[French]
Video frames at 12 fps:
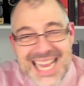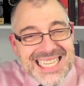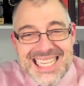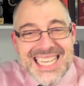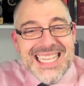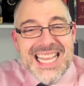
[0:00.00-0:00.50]
À
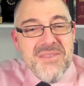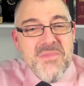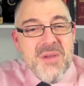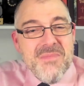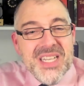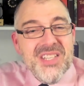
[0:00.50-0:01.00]
certains
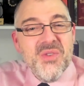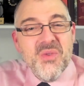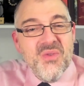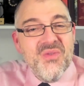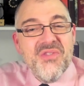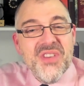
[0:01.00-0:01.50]
moments de
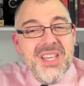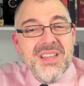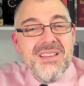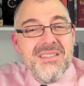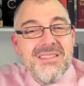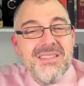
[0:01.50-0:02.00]
nos vies,
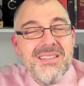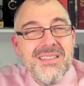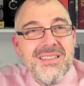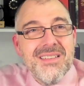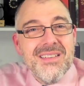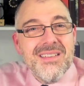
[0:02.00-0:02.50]

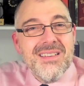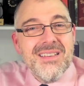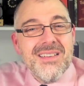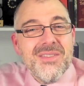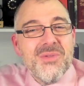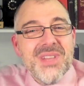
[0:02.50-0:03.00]

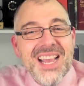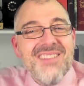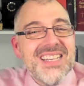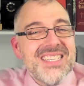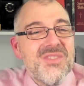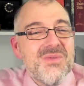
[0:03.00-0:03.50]
nous
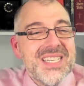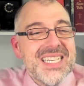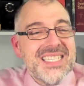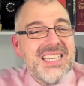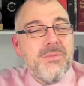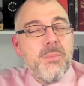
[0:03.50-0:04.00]
traversons
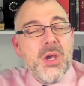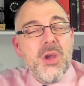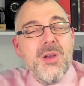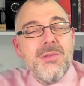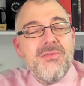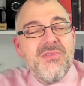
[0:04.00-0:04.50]
des
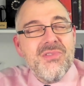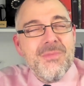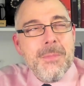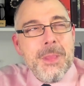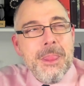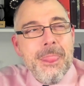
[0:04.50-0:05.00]
épreuves
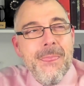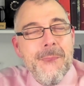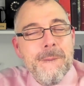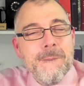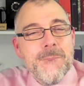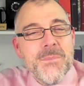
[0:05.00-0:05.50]

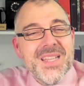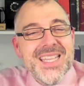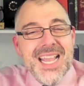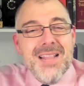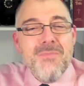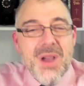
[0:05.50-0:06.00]

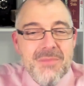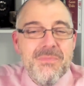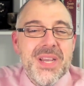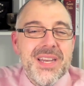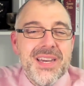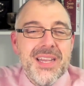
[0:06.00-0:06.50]
tellement
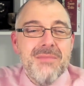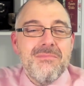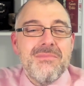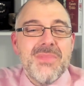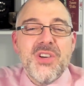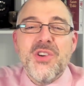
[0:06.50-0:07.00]

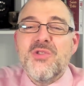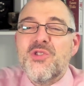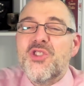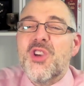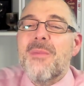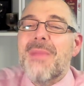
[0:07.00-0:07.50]
pénibles que nous
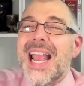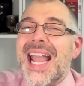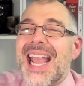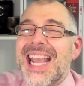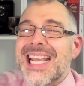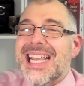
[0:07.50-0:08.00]
sommes
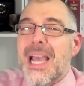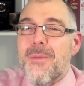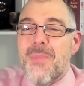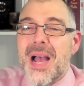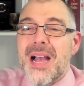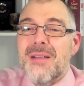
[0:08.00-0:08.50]

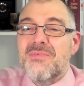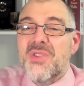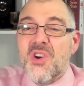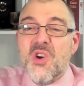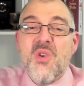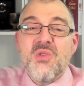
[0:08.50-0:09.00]
incapables
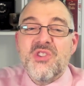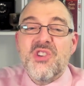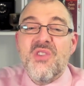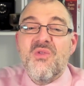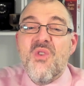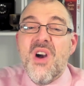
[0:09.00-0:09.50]
de
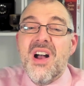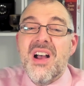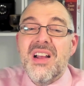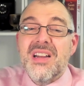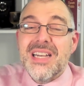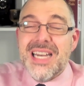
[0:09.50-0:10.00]

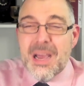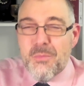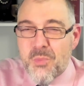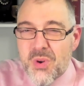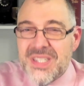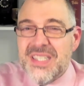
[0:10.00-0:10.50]
concevoir la
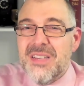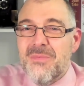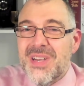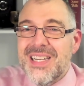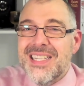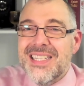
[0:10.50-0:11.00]

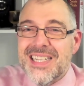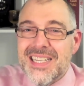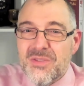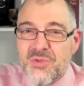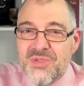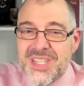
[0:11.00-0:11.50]

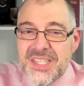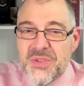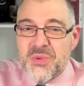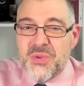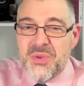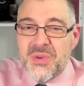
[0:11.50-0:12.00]
possibilité d'une
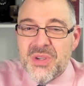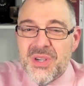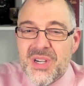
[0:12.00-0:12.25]
issue.